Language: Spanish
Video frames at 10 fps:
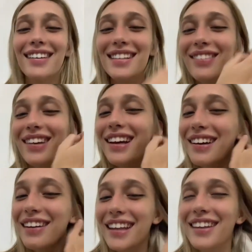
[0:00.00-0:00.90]
que, a veces me
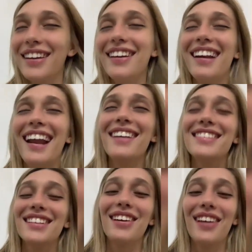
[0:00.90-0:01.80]
quedo viendo en los
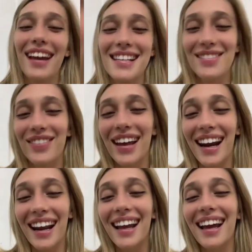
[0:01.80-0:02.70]
lives son los de
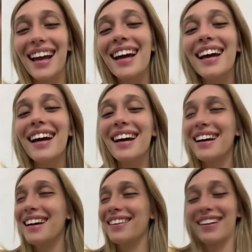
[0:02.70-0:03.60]
ACMR.
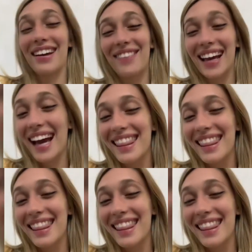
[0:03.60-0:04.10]
que me